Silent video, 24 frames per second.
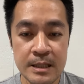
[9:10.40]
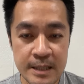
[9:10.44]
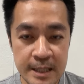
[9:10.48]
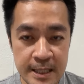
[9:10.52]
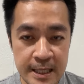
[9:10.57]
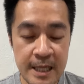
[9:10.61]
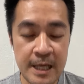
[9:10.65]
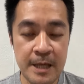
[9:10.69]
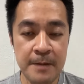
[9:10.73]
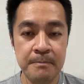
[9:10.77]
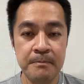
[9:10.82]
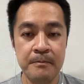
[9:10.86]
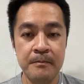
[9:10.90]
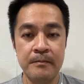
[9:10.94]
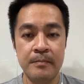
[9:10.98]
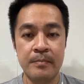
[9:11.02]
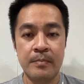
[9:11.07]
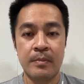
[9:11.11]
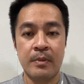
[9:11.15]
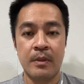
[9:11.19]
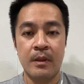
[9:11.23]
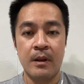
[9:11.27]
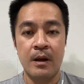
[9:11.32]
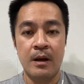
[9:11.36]
ทีนี้
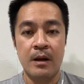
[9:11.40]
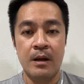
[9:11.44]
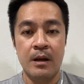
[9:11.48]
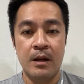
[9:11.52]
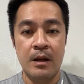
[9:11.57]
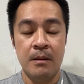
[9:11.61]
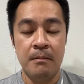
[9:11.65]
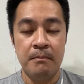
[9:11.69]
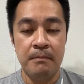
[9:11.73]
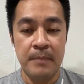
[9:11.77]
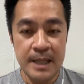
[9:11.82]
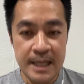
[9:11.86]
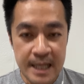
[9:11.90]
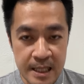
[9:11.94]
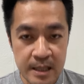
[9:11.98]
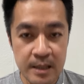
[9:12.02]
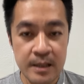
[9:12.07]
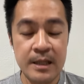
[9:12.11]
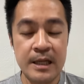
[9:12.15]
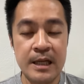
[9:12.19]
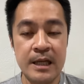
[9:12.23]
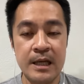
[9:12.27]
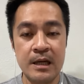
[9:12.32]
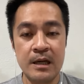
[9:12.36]
ประเด็น
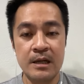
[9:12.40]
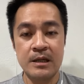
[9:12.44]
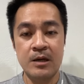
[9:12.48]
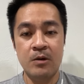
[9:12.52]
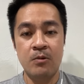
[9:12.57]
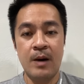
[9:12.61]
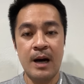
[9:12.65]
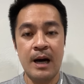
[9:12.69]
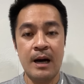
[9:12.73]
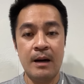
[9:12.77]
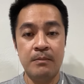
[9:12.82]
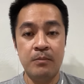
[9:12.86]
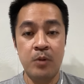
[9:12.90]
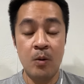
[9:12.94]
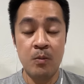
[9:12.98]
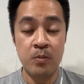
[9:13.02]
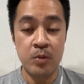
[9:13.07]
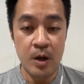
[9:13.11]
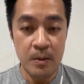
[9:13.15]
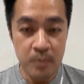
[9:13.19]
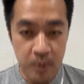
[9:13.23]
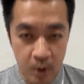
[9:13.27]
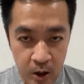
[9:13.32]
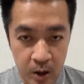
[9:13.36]
นี้ก็คือว่าผม
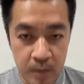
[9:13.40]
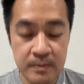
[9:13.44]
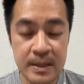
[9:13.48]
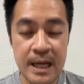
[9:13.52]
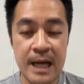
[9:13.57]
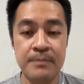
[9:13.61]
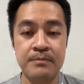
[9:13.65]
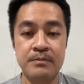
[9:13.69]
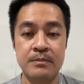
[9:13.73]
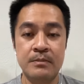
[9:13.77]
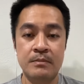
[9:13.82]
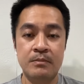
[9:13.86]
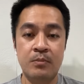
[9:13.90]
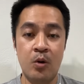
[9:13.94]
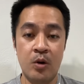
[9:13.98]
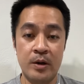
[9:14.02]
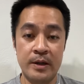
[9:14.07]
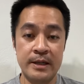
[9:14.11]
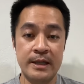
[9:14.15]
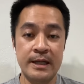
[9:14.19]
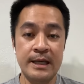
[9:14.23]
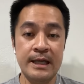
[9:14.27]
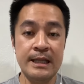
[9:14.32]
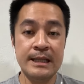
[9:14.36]
ก็พร้อมรับผ
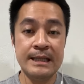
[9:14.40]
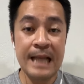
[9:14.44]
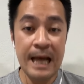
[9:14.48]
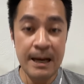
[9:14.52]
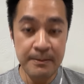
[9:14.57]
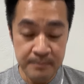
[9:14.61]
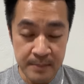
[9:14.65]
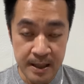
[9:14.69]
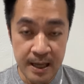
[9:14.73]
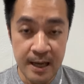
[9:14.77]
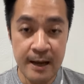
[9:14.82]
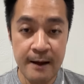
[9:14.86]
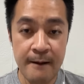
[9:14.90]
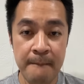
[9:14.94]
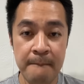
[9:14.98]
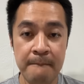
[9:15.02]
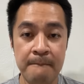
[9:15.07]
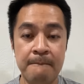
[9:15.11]
ลที่ตามมา